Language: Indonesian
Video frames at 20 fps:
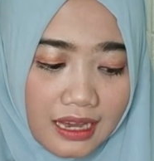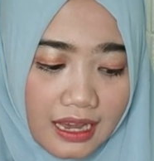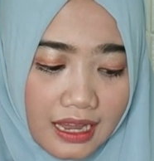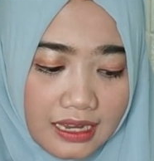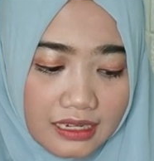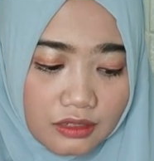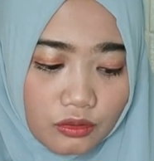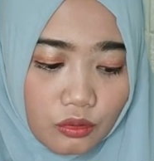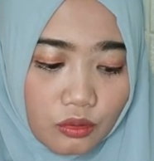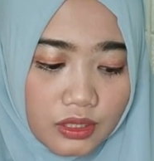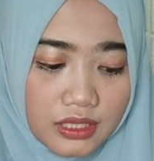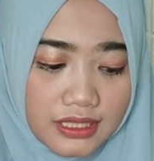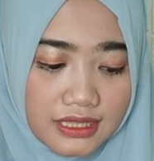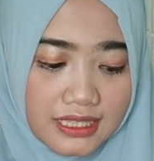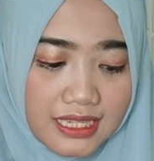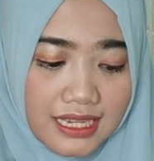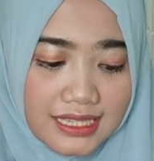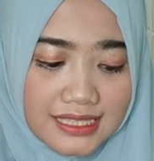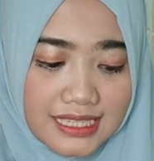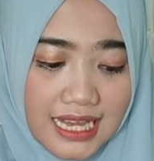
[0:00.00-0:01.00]
menggunakan
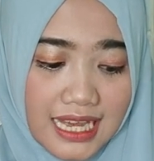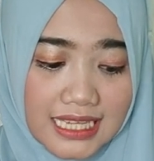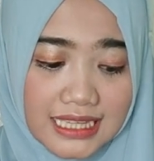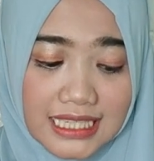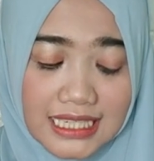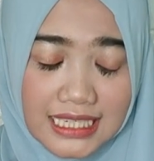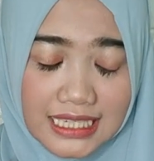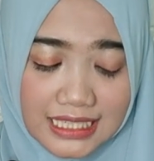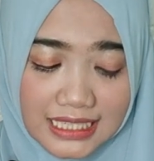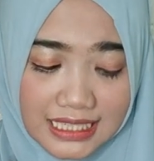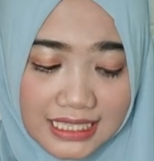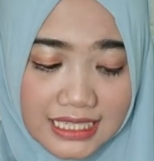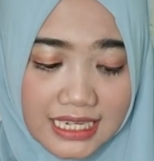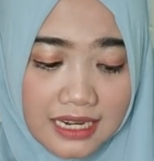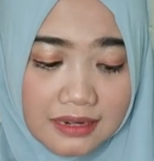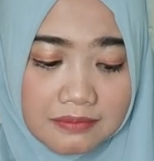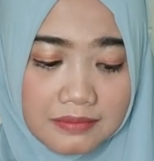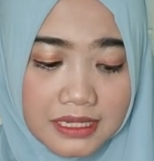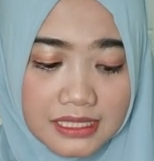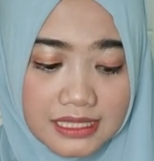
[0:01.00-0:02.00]
kulit yang sangat kering
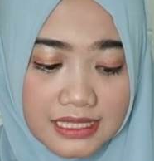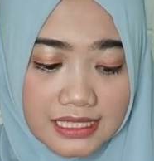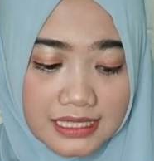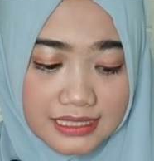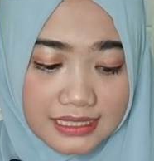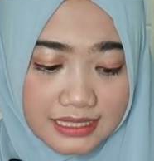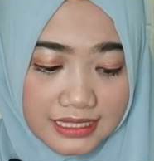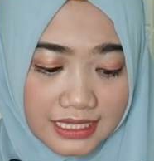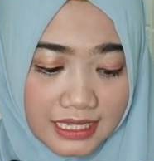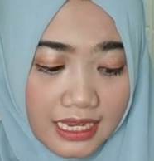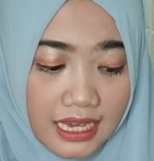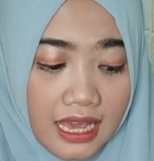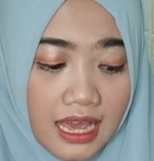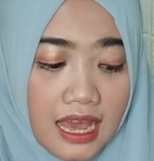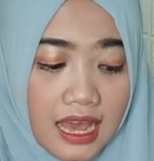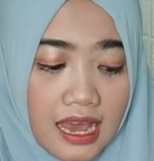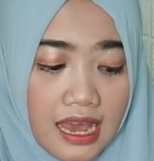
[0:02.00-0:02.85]
dan bersisik